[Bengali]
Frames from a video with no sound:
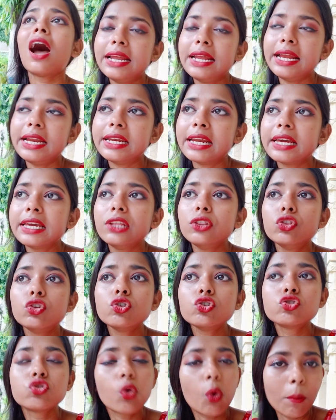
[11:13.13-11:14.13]
এটা কিন্তু
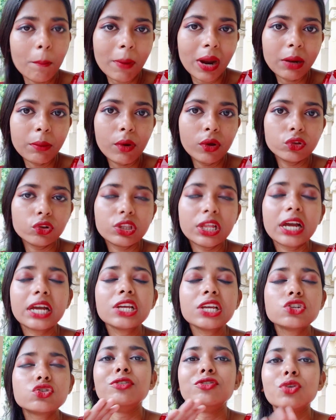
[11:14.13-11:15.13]
সোমবার বন্ধ থাকে
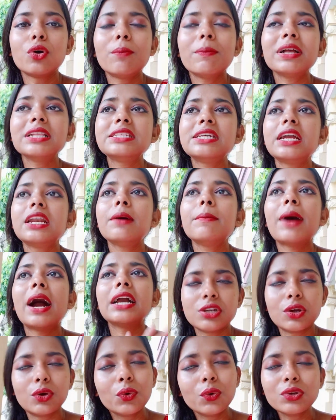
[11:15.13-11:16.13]
সোমবার ছাড়া
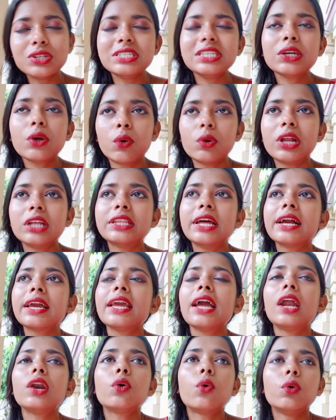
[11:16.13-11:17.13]
রোজই খোলা থাকে
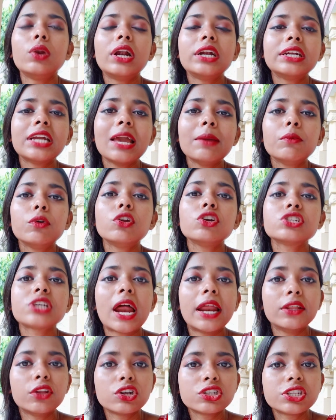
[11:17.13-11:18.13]
আর খোলার টাইম হলো
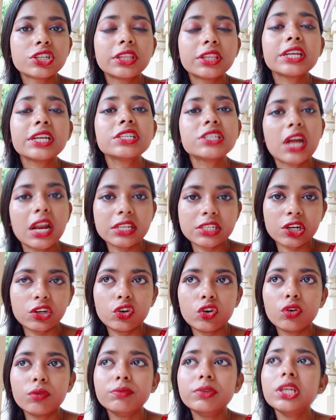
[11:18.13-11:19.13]
সাড়ে দশটা থেকে সাড়ে চারটে
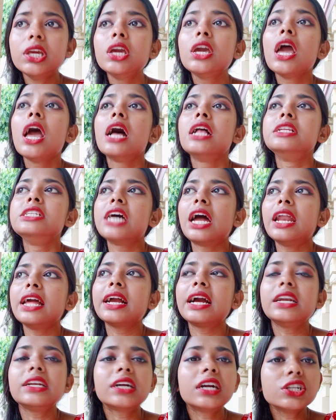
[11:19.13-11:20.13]
অবধি যারা
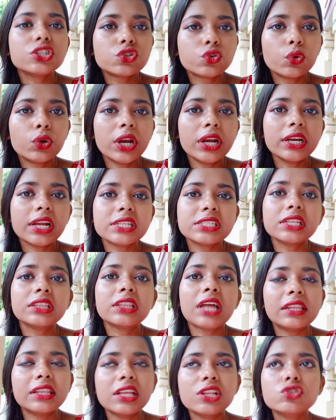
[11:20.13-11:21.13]
এখানকার স্টুডেন্ট আছে
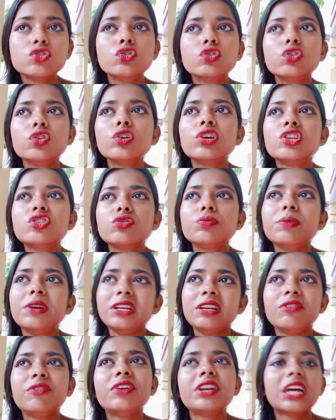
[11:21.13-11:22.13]
তাদের জন্য কিছু
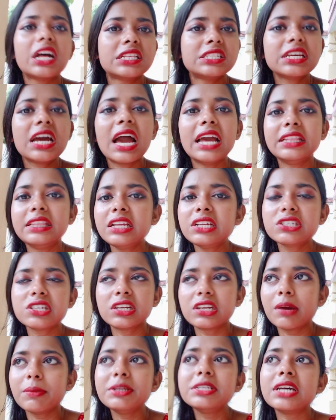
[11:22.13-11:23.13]
বেনিফিট আছে আই থিঙ্ক
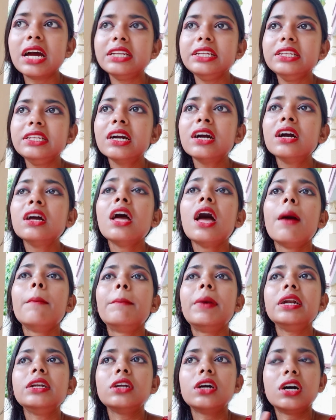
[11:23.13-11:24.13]
সেটা আমি জানি না
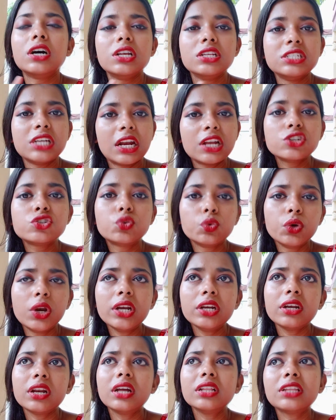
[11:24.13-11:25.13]
বাট যারা
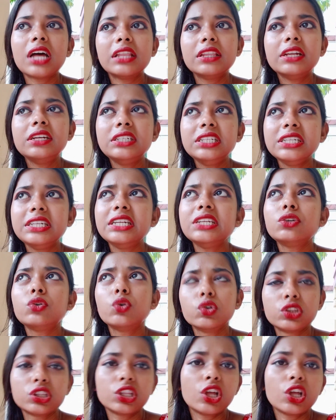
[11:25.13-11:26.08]
স্টুডেন্ট না তাদের টিকিট করতে